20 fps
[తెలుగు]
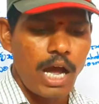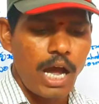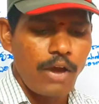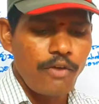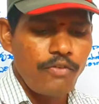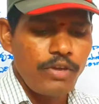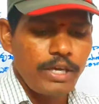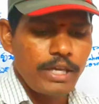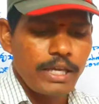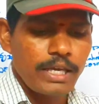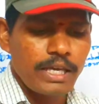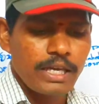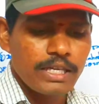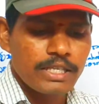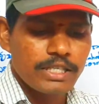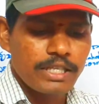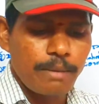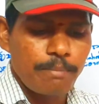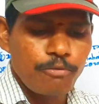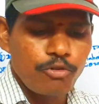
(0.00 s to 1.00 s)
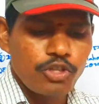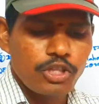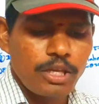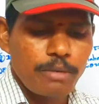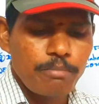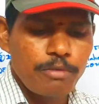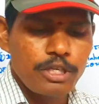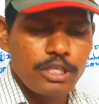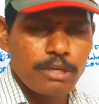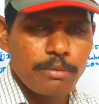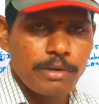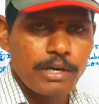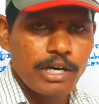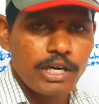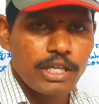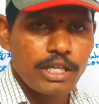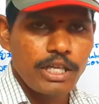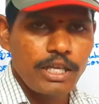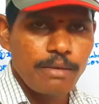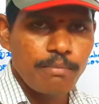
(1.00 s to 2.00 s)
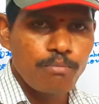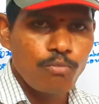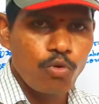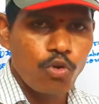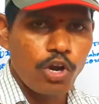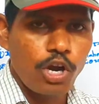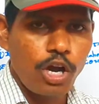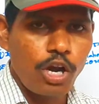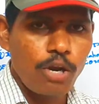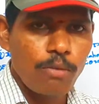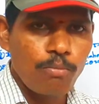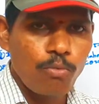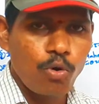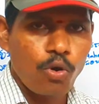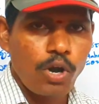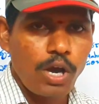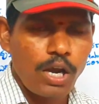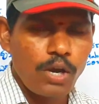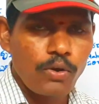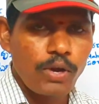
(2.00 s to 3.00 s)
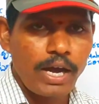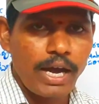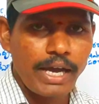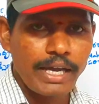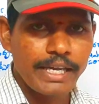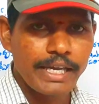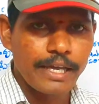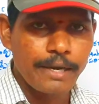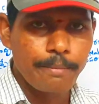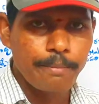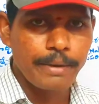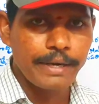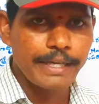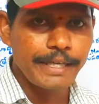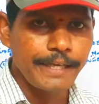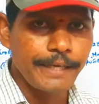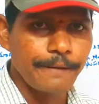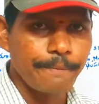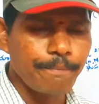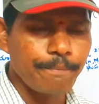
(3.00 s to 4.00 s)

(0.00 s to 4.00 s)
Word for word: అవి సంయుక్త బీజం అనేది ముక్కలు ముక్కలుగా ఏర్పడి